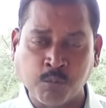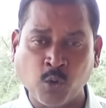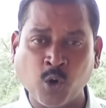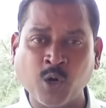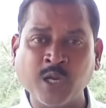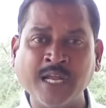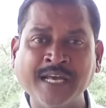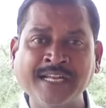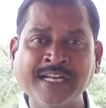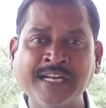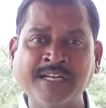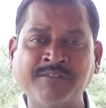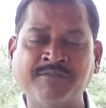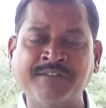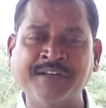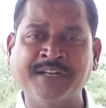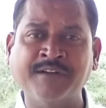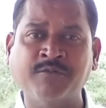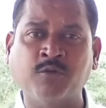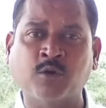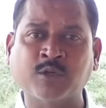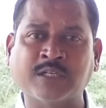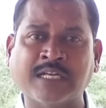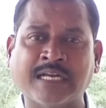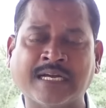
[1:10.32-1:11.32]
పోరైనటువంటి
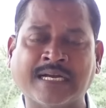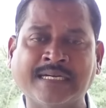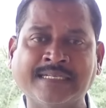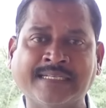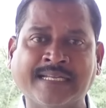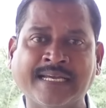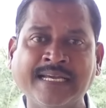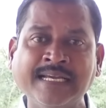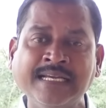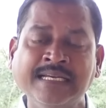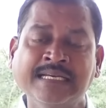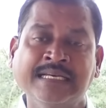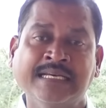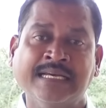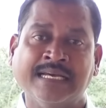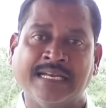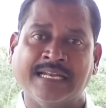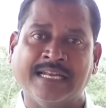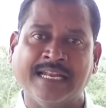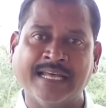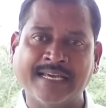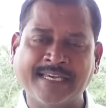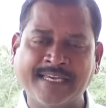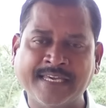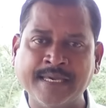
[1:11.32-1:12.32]
ఓట్ల కంటే
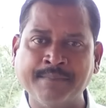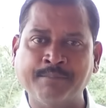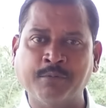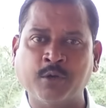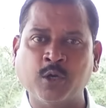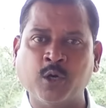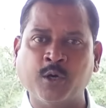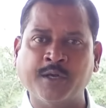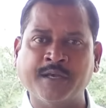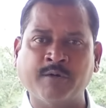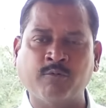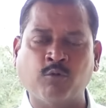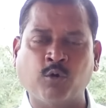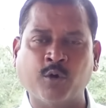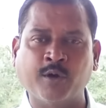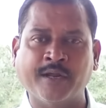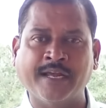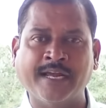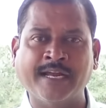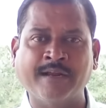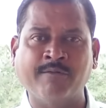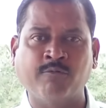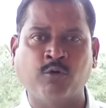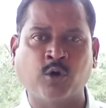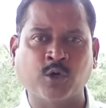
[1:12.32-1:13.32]
లెక్కింపులో
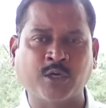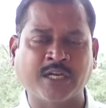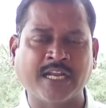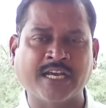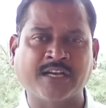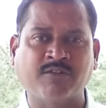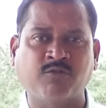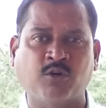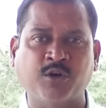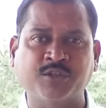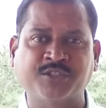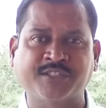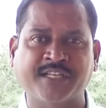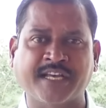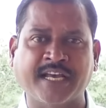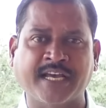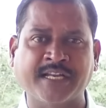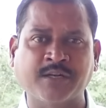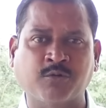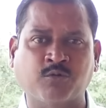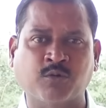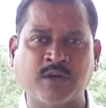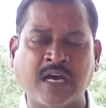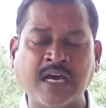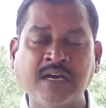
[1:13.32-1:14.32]
ఓట్లు ఎక్కువ
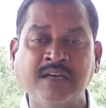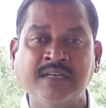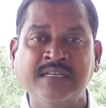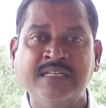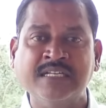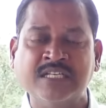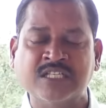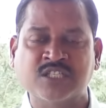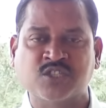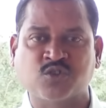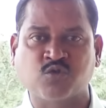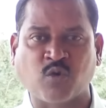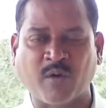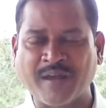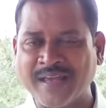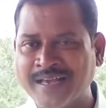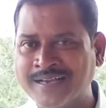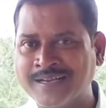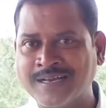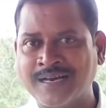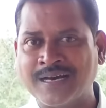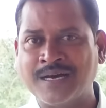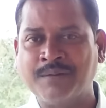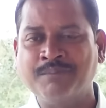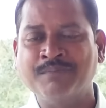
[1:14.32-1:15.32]
వచ్చాయని కూడా
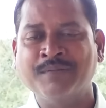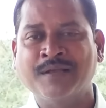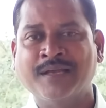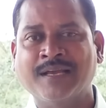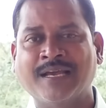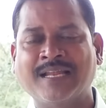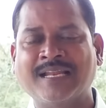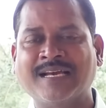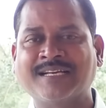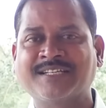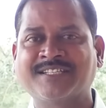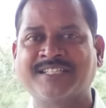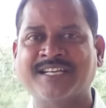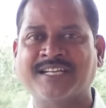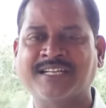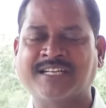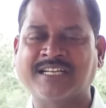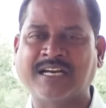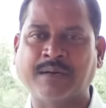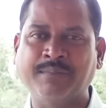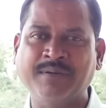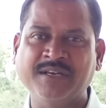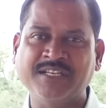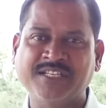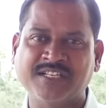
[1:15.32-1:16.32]
స్వయంగా ఎలక్షన్
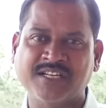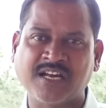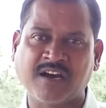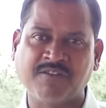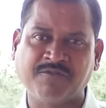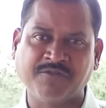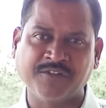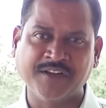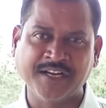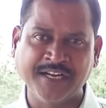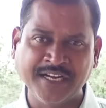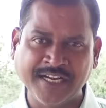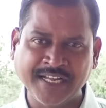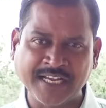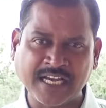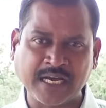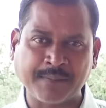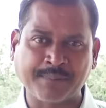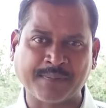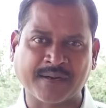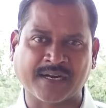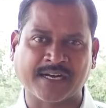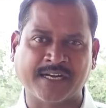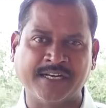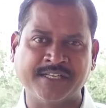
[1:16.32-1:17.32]
కమిషన్ ఆఫ్ ఇండియా
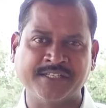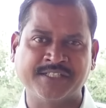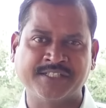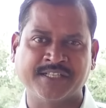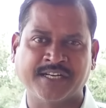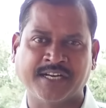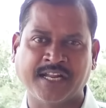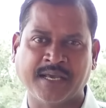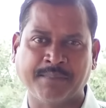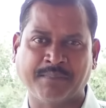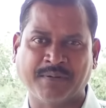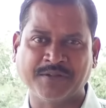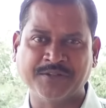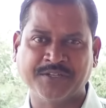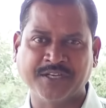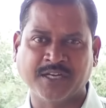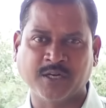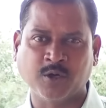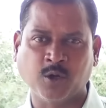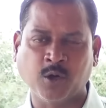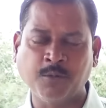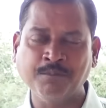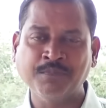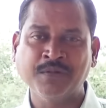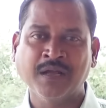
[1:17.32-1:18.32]
ప్రకటించిన
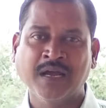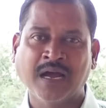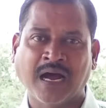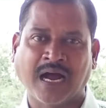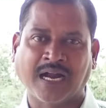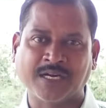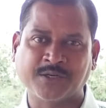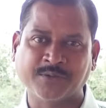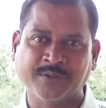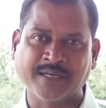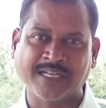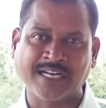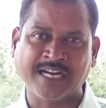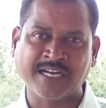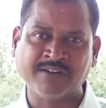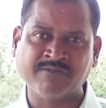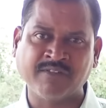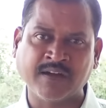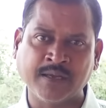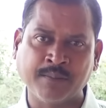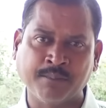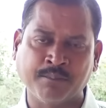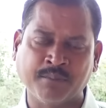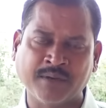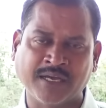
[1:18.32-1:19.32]
నేపథ్యంలో అటు ఎలన్
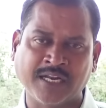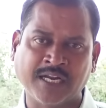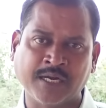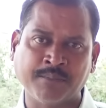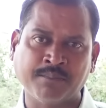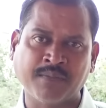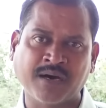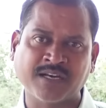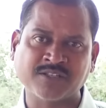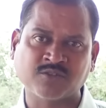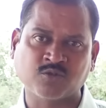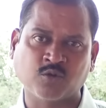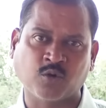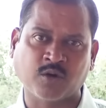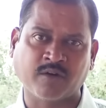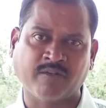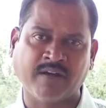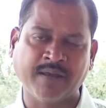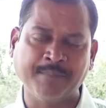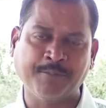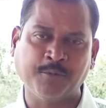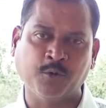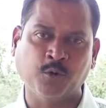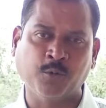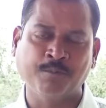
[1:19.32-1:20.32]
ఎలన్ మాస్క్
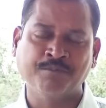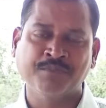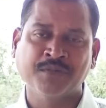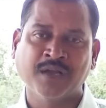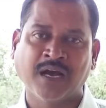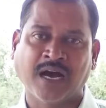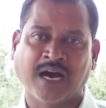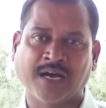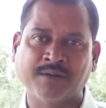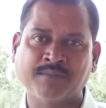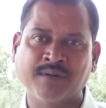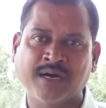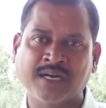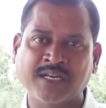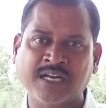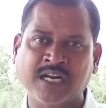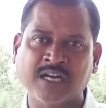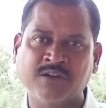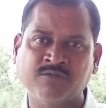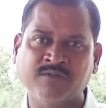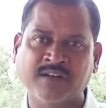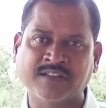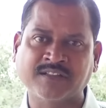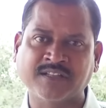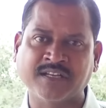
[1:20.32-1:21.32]
ఒకవైపు
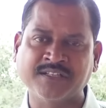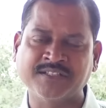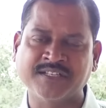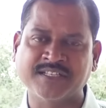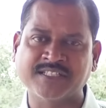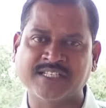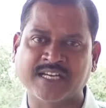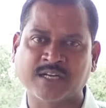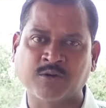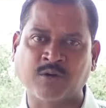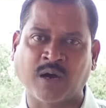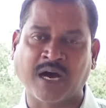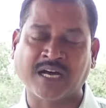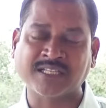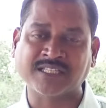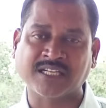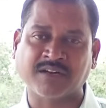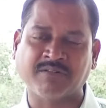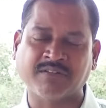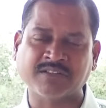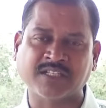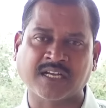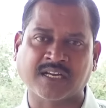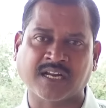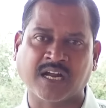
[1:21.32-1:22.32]
అనుమానాలు వ్యక్తం చేశారు ఆ
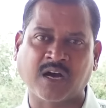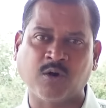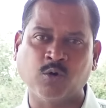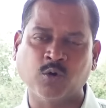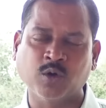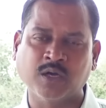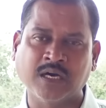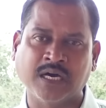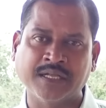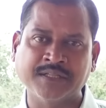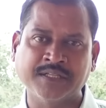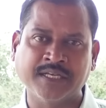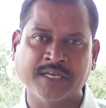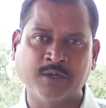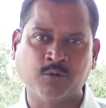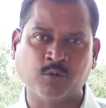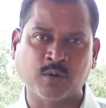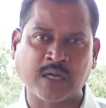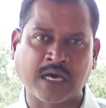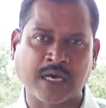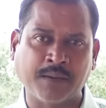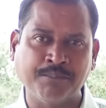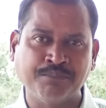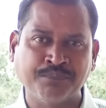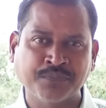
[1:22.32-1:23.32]
తర్వాత రాహుల్ గాంధీ
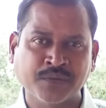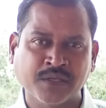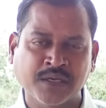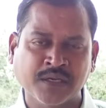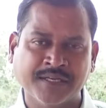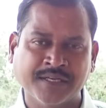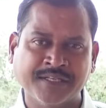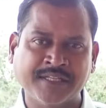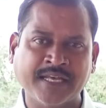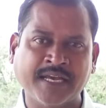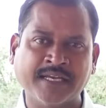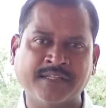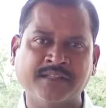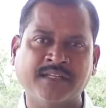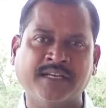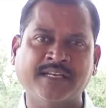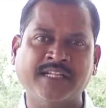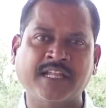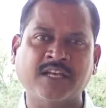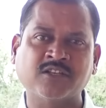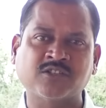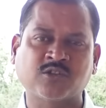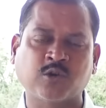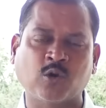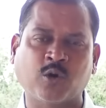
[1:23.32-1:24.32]
కూడా ఇదే
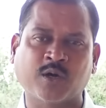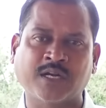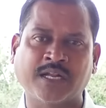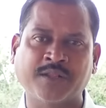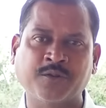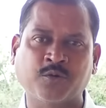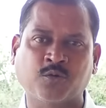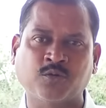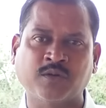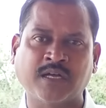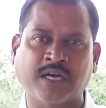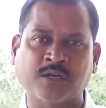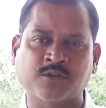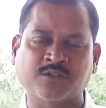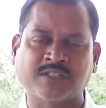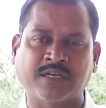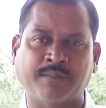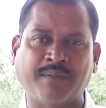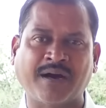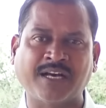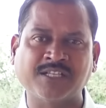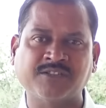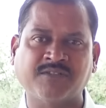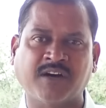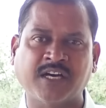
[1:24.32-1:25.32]
ఇదే స్లోగన్ అందుకున్నారు
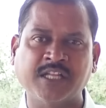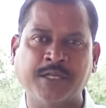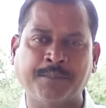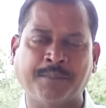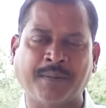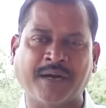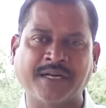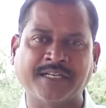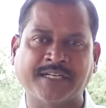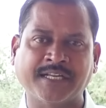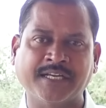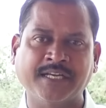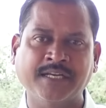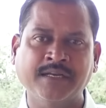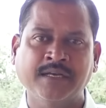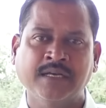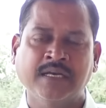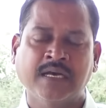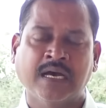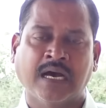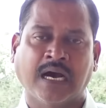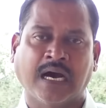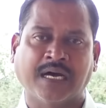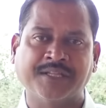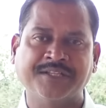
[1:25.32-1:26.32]
సమాజ్వాదీ పార్టీ
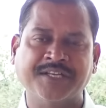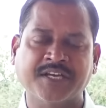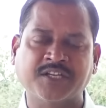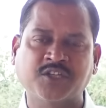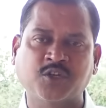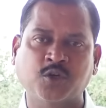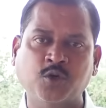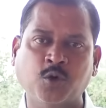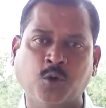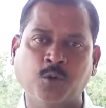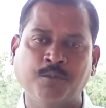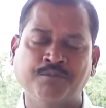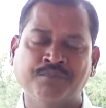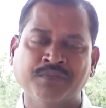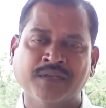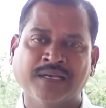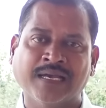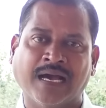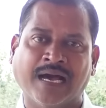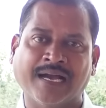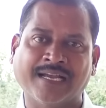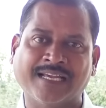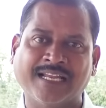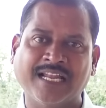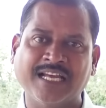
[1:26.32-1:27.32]
అధ్యక్షుడు
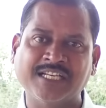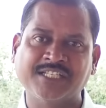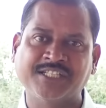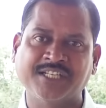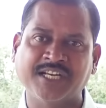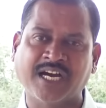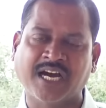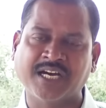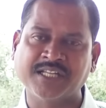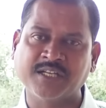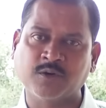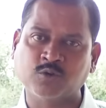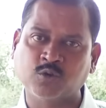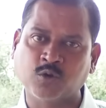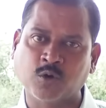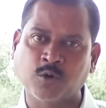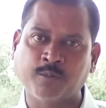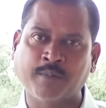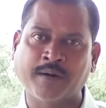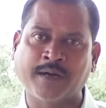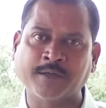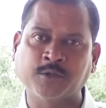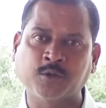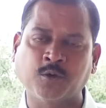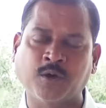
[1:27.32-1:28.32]
అఖిలేష్ యాదవ్తో
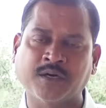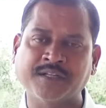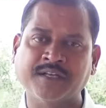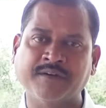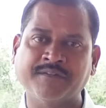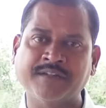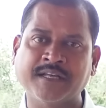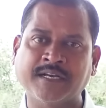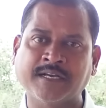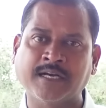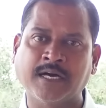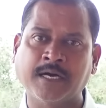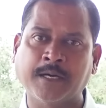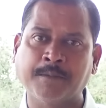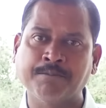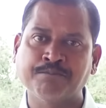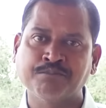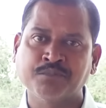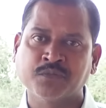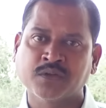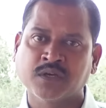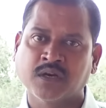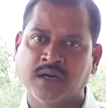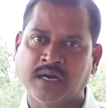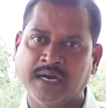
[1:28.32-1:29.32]
పాటు అదేవిధంగా
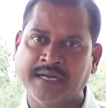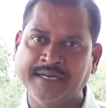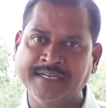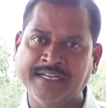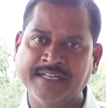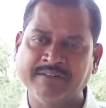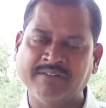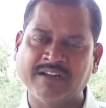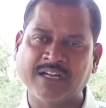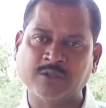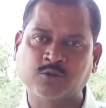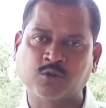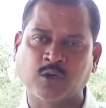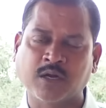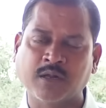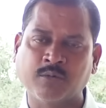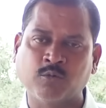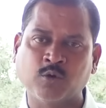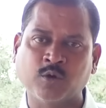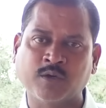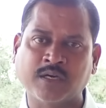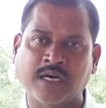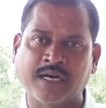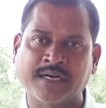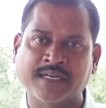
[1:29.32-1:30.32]
ఇటీవల
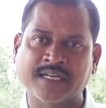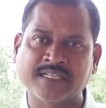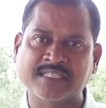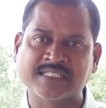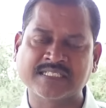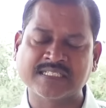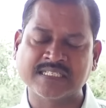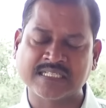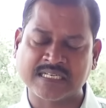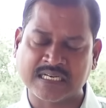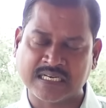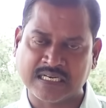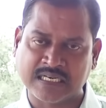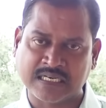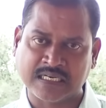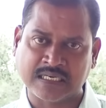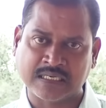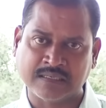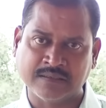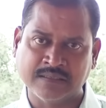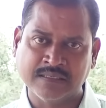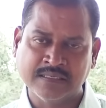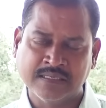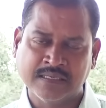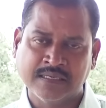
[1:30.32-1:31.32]
తృణమూల్ కాంగ్రెస్
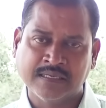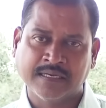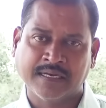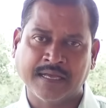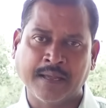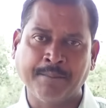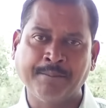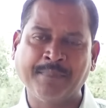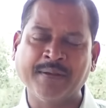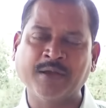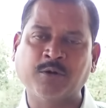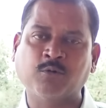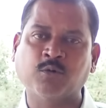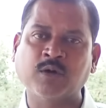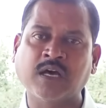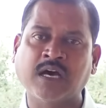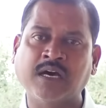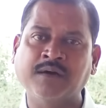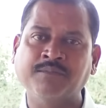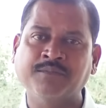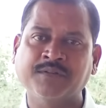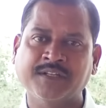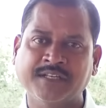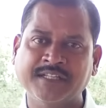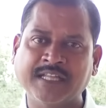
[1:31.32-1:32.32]
ఎంపీ కూడా
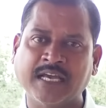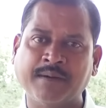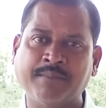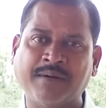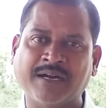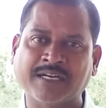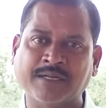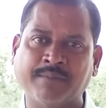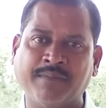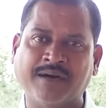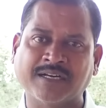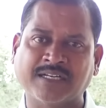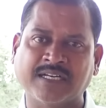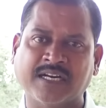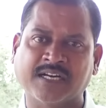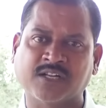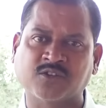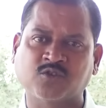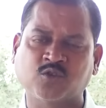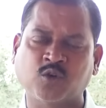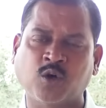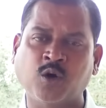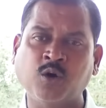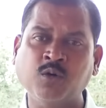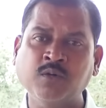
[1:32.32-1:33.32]
ఇదే మాట
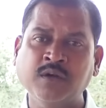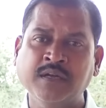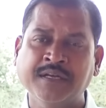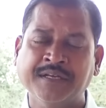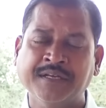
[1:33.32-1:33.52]
మాట్లాడారు సో